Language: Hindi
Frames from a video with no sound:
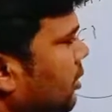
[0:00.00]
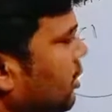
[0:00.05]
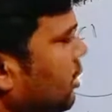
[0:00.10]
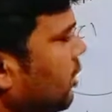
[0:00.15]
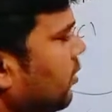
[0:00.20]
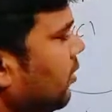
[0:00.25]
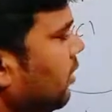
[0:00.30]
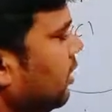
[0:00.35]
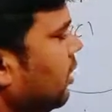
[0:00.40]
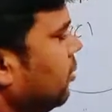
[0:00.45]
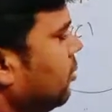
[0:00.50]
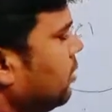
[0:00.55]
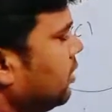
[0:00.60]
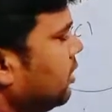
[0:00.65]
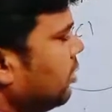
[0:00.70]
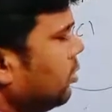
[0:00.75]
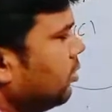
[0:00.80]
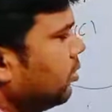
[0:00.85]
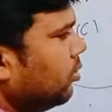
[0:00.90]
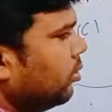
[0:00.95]
सेवन है ये भी
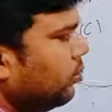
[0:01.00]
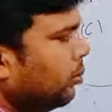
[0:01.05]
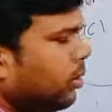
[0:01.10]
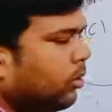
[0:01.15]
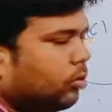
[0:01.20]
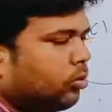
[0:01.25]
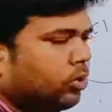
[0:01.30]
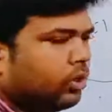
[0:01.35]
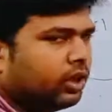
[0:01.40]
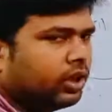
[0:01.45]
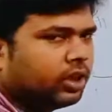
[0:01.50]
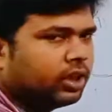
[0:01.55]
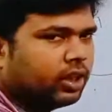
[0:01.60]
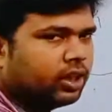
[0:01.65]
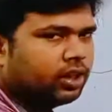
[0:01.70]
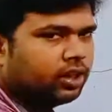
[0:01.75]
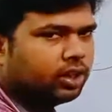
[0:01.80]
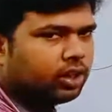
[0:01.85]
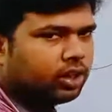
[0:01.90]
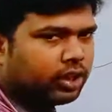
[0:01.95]
सेवन मतलब कोई
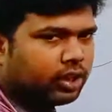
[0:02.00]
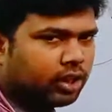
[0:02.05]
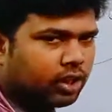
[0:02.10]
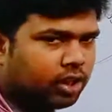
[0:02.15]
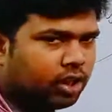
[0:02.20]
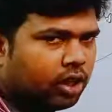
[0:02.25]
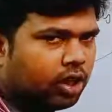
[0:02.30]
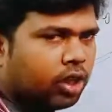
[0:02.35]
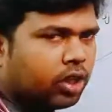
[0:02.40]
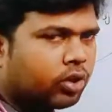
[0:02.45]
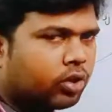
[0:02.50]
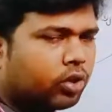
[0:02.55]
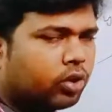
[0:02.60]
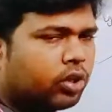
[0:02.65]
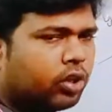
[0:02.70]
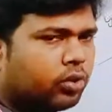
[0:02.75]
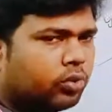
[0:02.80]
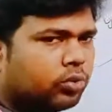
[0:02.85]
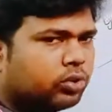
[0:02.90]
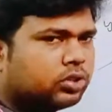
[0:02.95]
दिक्कत नहीं है
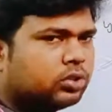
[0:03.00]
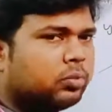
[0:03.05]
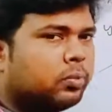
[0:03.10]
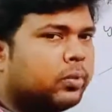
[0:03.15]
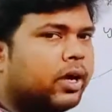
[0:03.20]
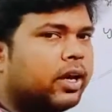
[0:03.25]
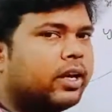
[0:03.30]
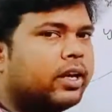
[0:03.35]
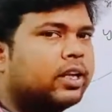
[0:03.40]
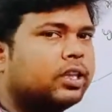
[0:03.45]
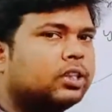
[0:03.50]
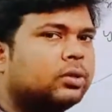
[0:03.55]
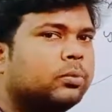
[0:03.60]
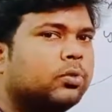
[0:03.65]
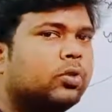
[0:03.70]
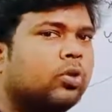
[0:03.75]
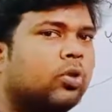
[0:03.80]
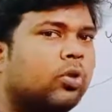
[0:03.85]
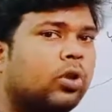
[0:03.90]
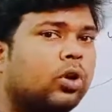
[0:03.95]
क्योंकि उस मैट्रिक्स में
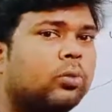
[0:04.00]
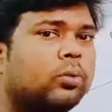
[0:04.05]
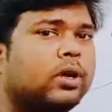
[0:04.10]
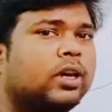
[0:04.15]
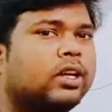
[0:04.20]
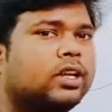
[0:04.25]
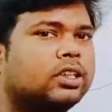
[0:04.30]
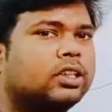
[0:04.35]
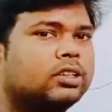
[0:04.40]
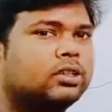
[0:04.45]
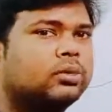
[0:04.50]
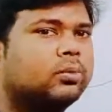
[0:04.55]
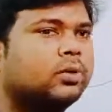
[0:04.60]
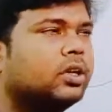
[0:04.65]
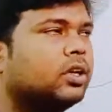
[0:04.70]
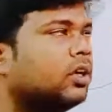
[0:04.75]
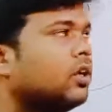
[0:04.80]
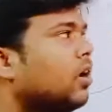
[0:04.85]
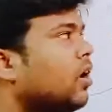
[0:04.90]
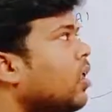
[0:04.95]
होल मैट्रिक्स
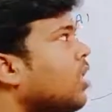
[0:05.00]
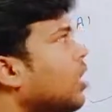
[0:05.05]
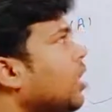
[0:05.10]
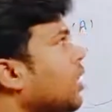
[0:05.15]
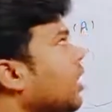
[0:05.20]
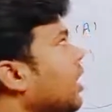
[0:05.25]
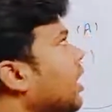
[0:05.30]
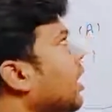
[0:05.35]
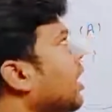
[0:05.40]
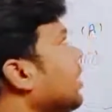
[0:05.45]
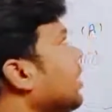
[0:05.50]
में अगर